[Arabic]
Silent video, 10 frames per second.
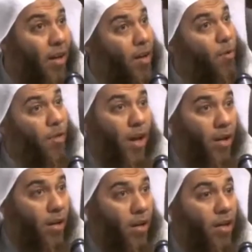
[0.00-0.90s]

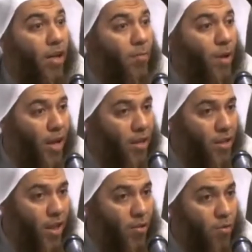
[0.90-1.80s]
رمضان لأن النبي عليه
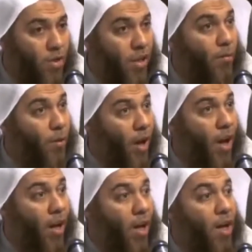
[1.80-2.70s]
الصلاة والسلام
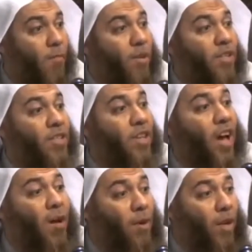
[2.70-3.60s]
قال من
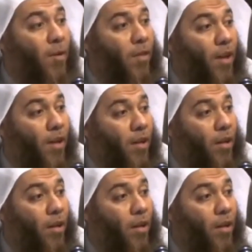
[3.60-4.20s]
صام رمضان